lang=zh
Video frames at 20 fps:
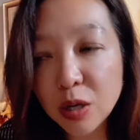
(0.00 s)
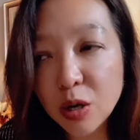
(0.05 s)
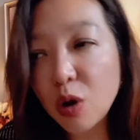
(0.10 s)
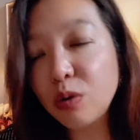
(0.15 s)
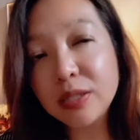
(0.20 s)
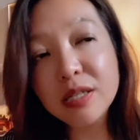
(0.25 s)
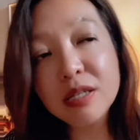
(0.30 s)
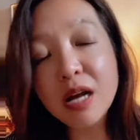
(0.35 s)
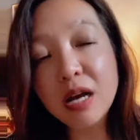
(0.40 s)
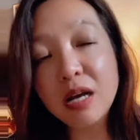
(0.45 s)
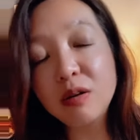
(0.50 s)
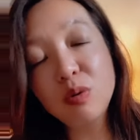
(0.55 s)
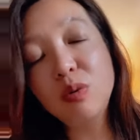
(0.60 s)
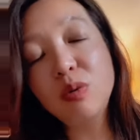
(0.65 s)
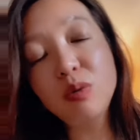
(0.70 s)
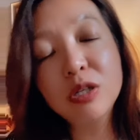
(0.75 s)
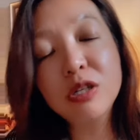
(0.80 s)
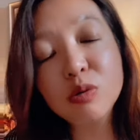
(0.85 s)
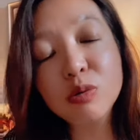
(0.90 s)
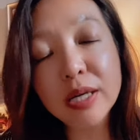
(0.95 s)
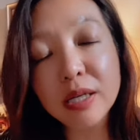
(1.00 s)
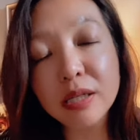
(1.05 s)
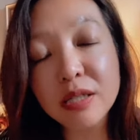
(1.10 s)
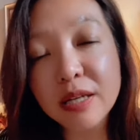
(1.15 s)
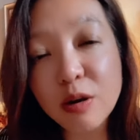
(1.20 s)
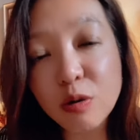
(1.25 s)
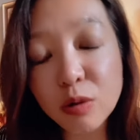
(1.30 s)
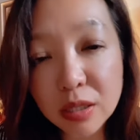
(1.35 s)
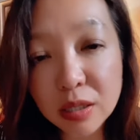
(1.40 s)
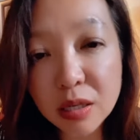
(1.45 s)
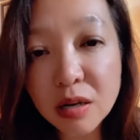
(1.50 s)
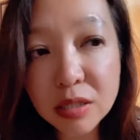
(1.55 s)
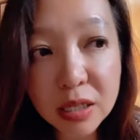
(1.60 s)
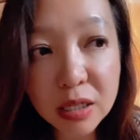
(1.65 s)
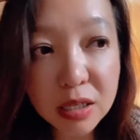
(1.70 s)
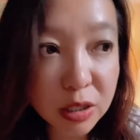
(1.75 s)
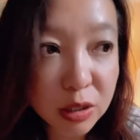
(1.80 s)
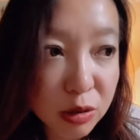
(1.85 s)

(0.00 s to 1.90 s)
我经常，我之所以今天会提到这个人，